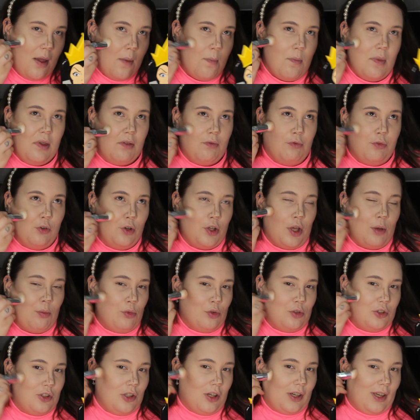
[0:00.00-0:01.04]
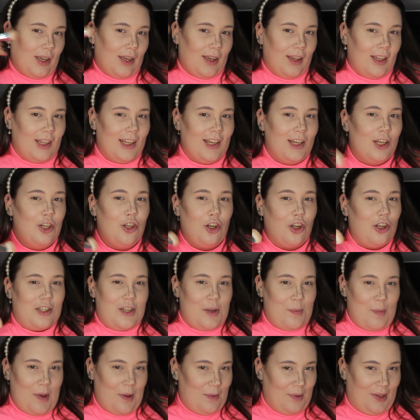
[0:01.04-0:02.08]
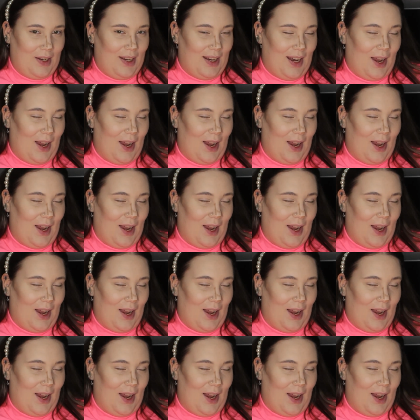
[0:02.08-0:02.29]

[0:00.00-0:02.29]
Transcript: me influye mucho que no se me ve el